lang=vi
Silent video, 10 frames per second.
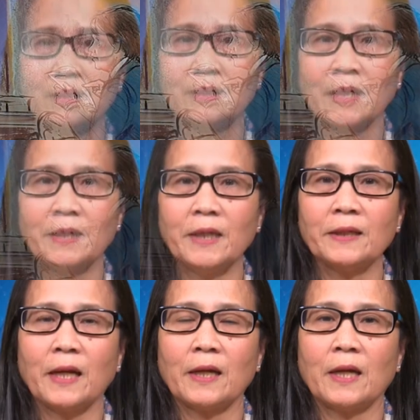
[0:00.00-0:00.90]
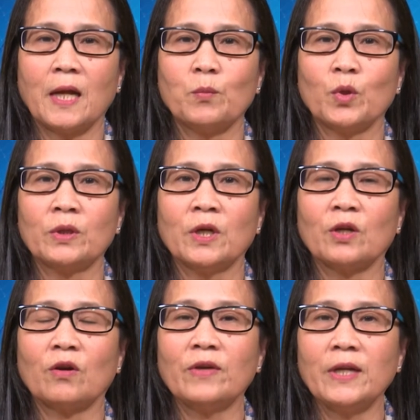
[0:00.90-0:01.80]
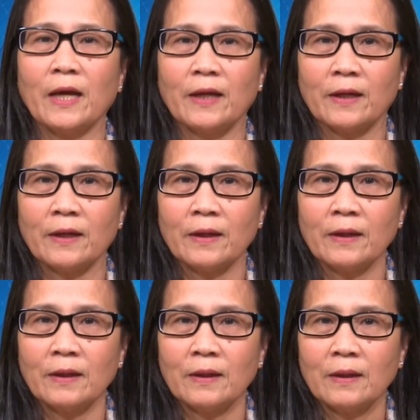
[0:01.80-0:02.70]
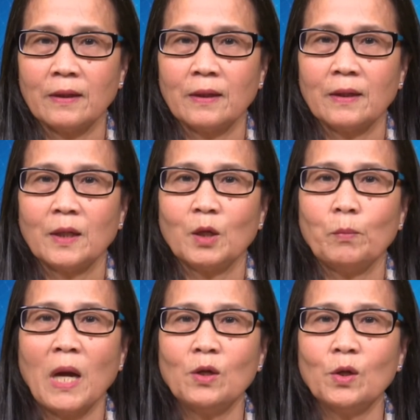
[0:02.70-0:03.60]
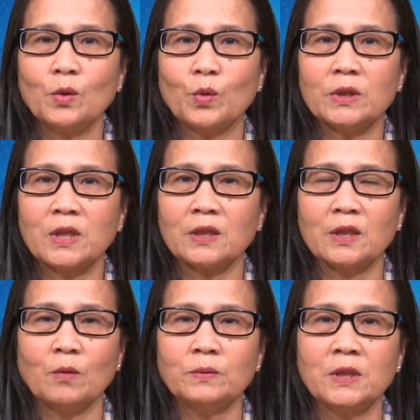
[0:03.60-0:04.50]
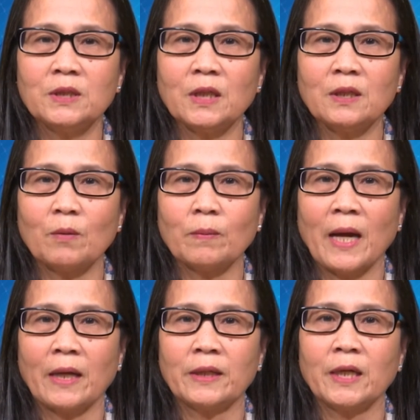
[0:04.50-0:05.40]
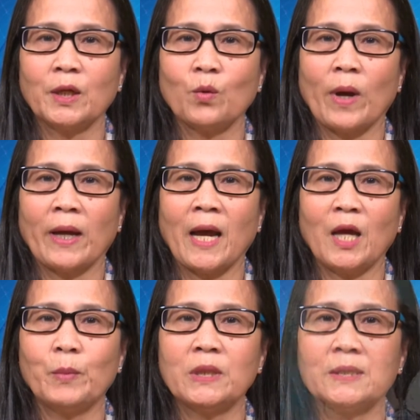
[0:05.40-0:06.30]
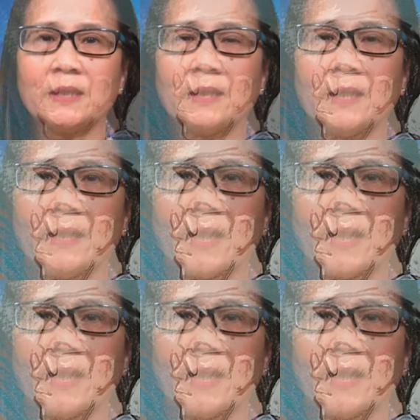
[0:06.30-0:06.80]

người thanh niên này là một người có vấn đề. Ba lô của Trần không chứa chất độc hại gì ngoài hai bình xịt hơi